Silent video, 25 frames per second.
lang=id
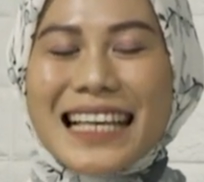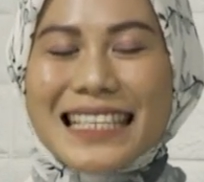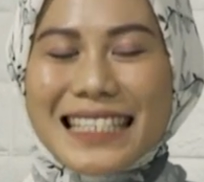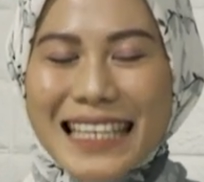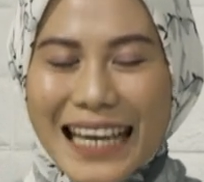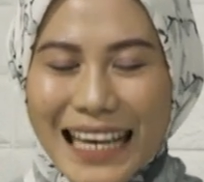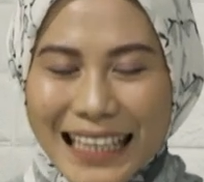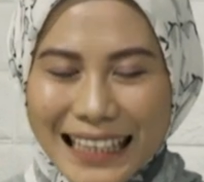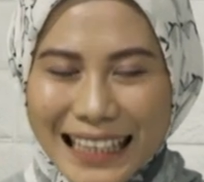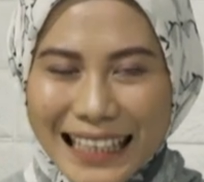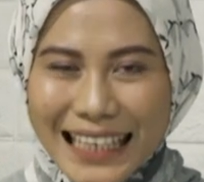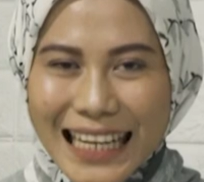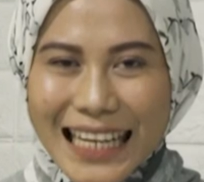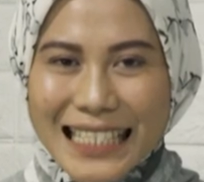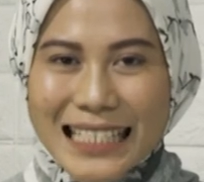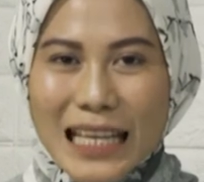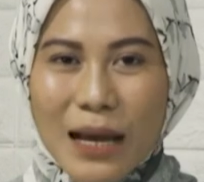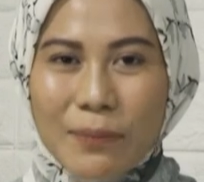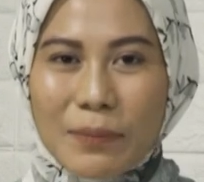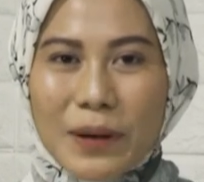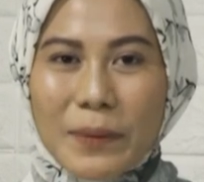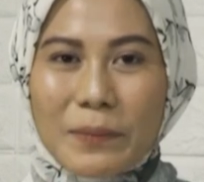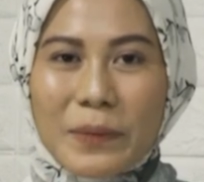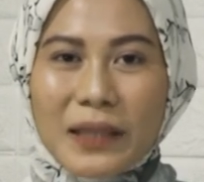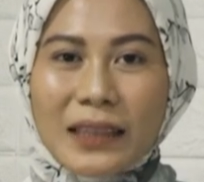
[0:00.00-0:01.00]
Saya Tria
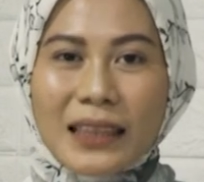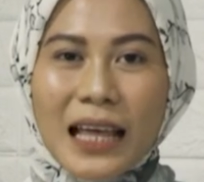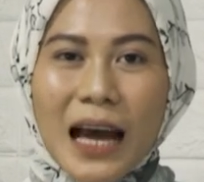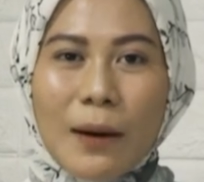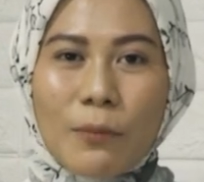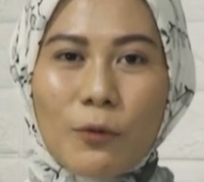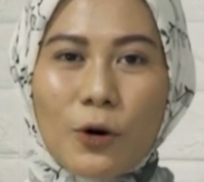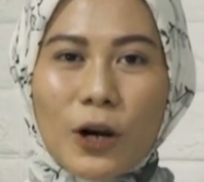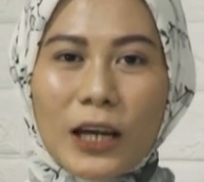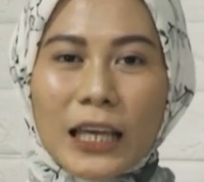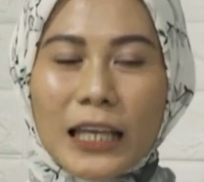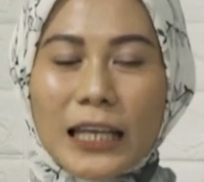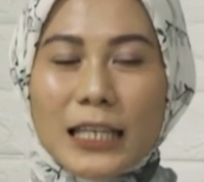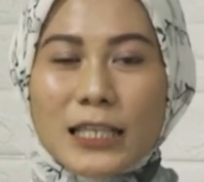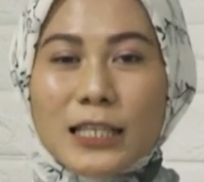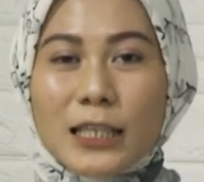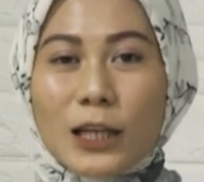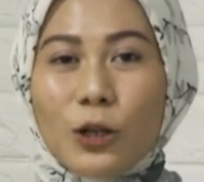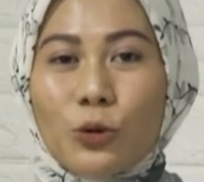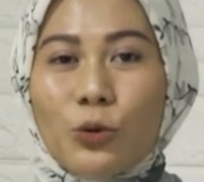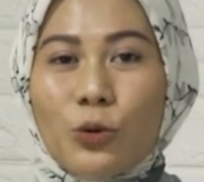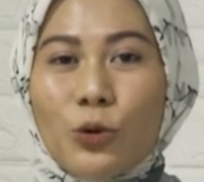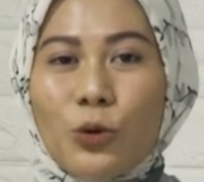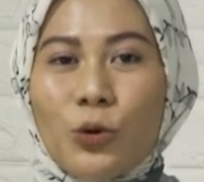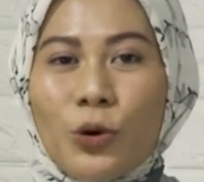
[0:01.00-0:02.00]
Saprimita mewakili
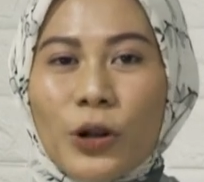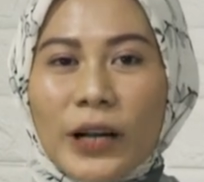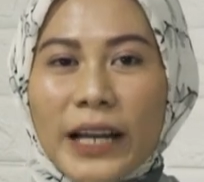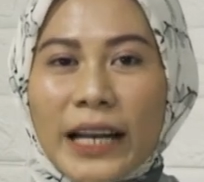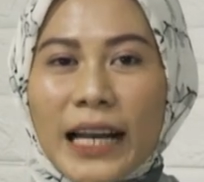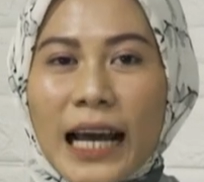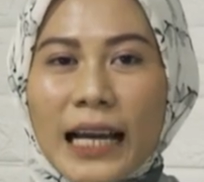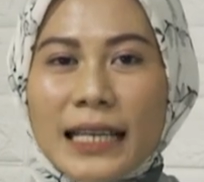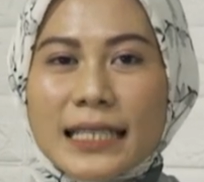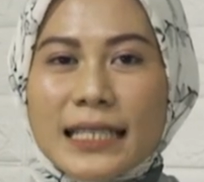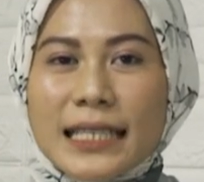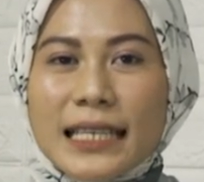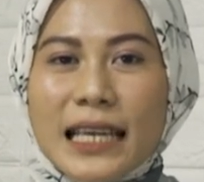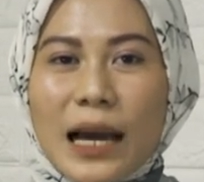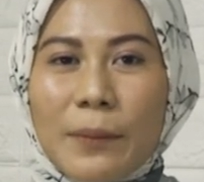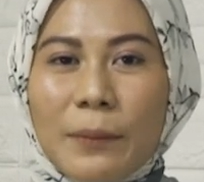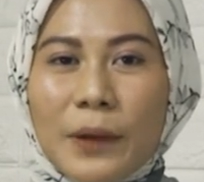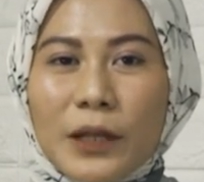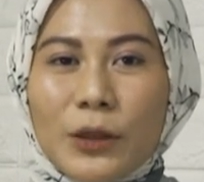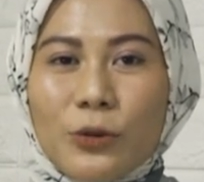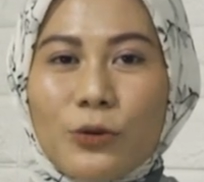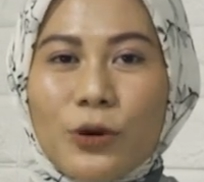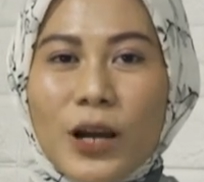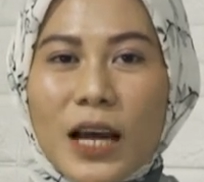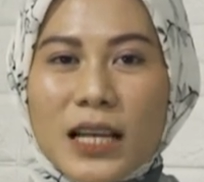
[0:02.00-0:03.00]
seluruh redaksi yang
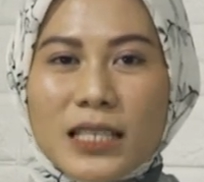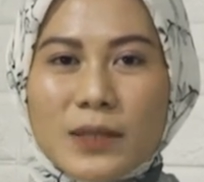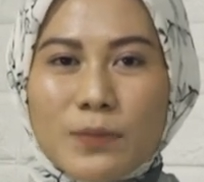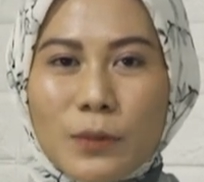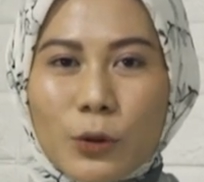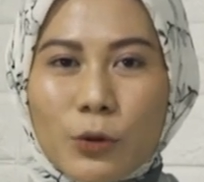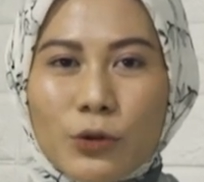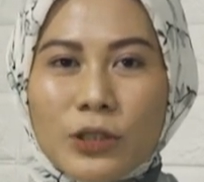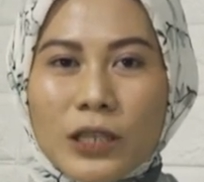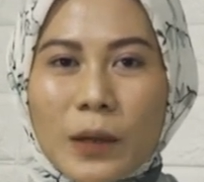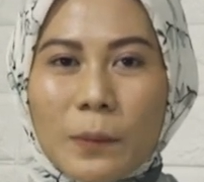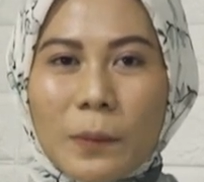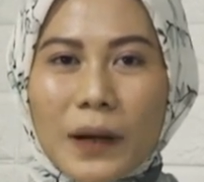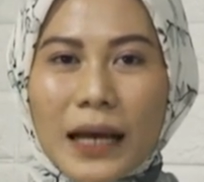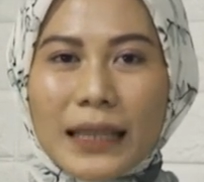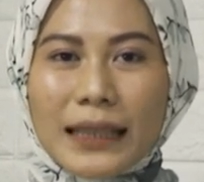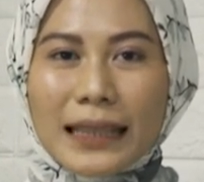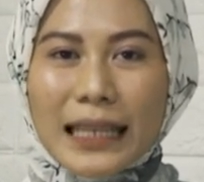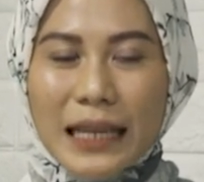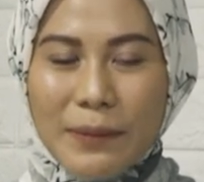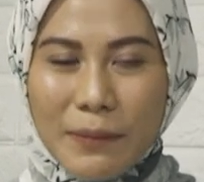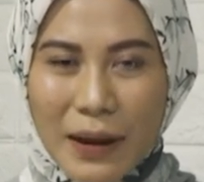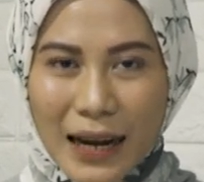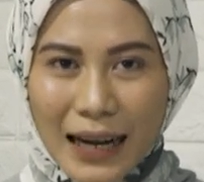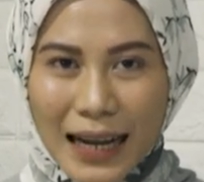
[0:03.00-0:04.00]
bertugas mengucapkan
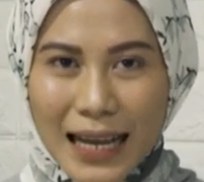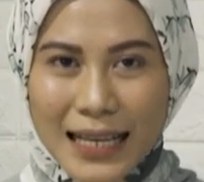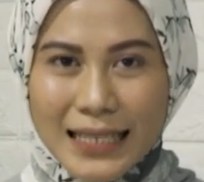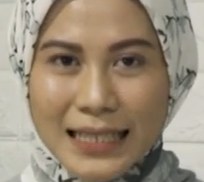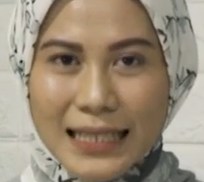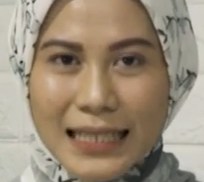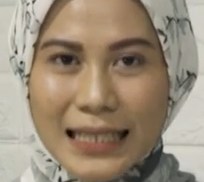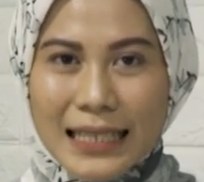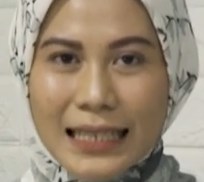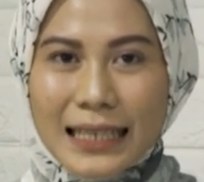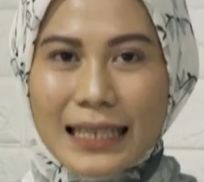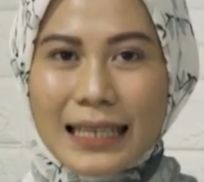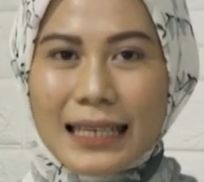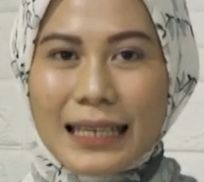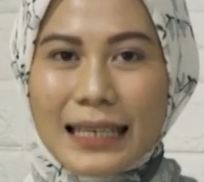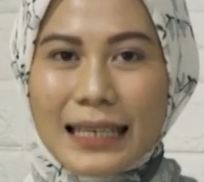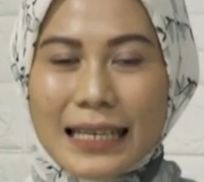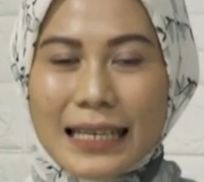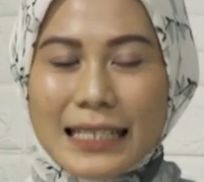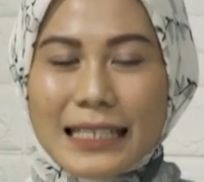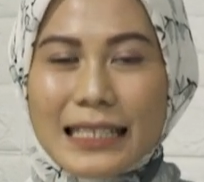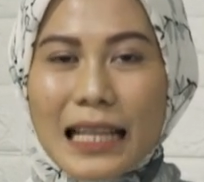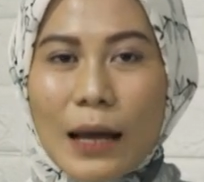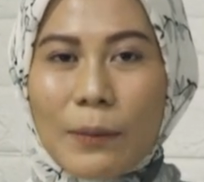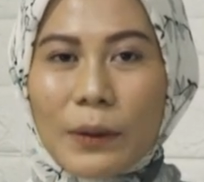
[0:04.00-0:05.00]
terima kasih.
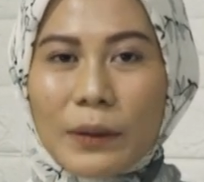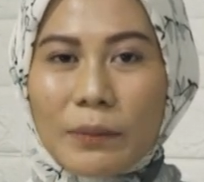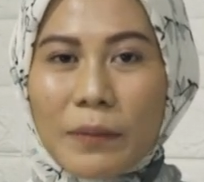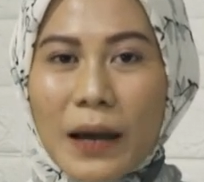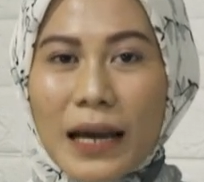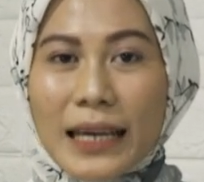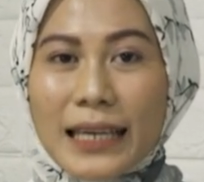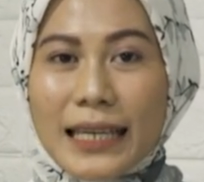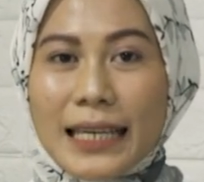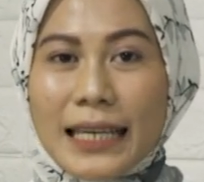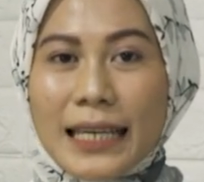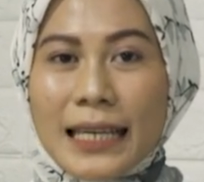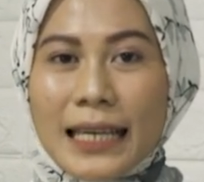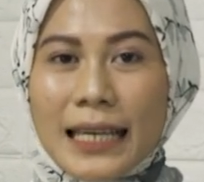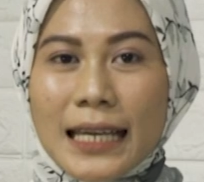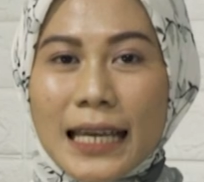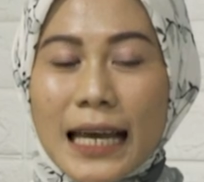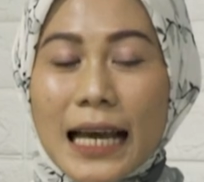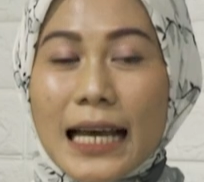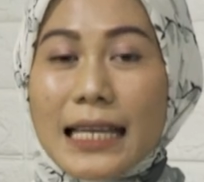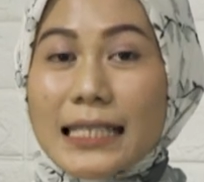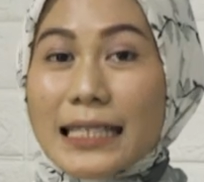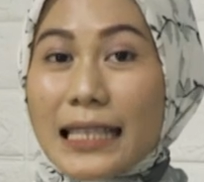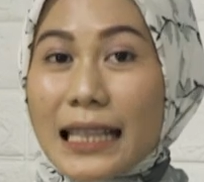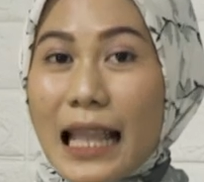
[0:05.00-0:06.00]
Selamat pagi,
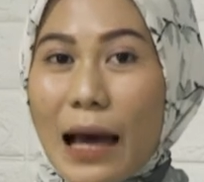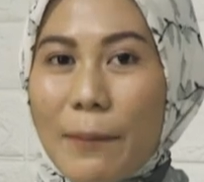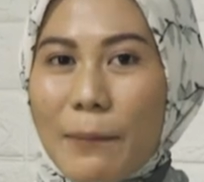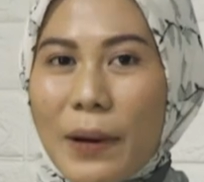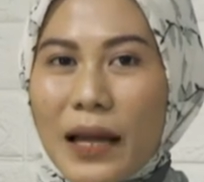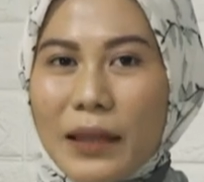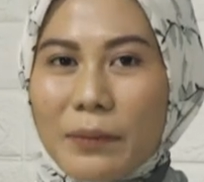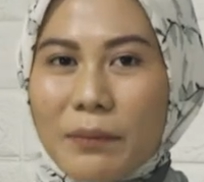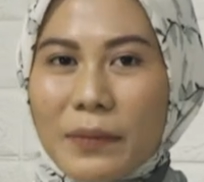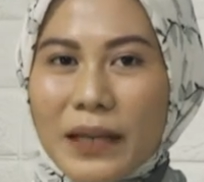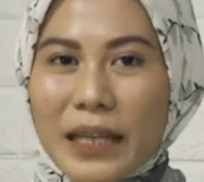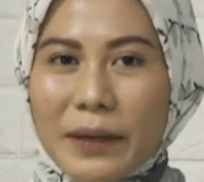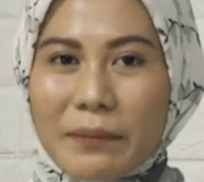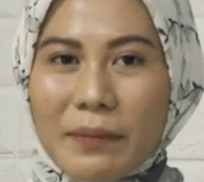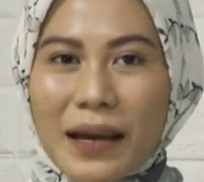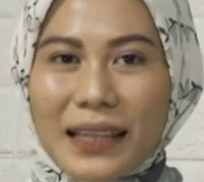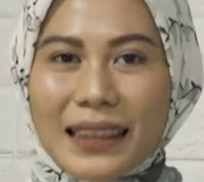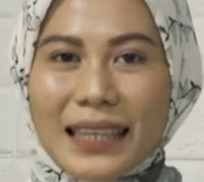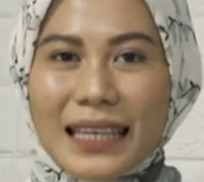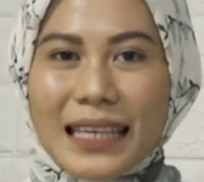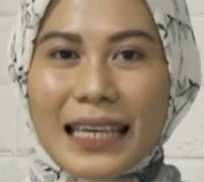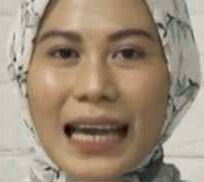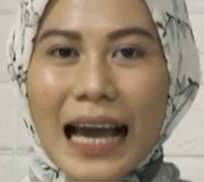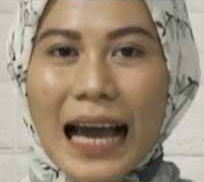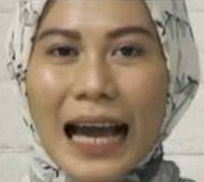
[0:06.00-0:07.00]
Selamat
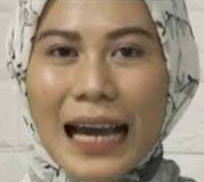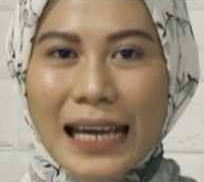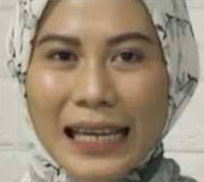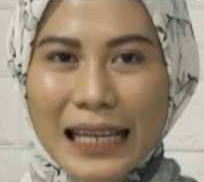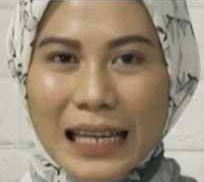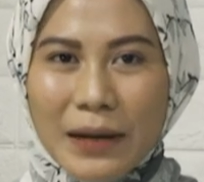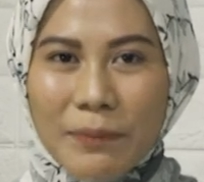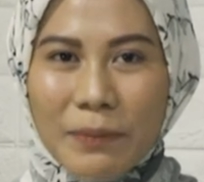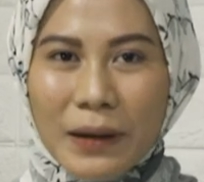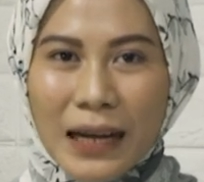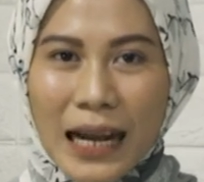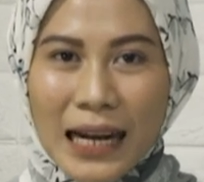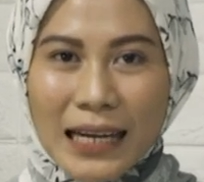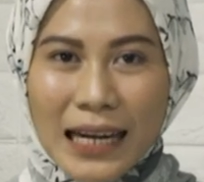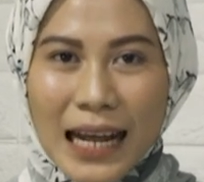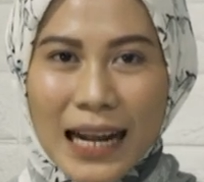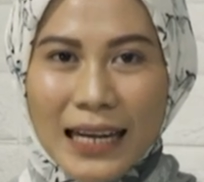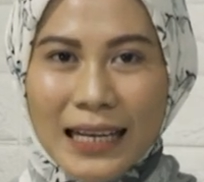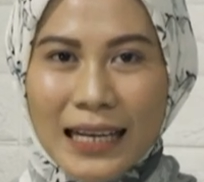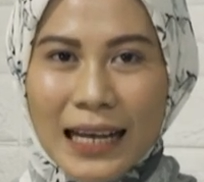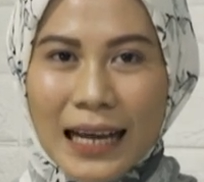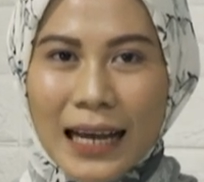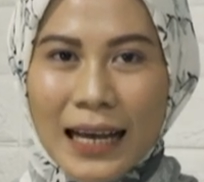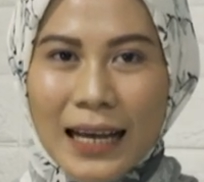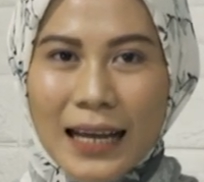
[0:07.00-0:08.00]
menikmati akhir pekan
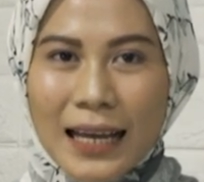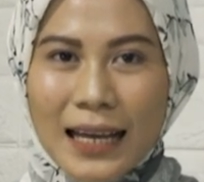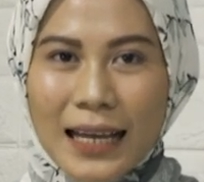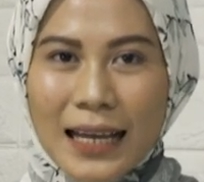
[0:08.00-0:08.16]
Anda.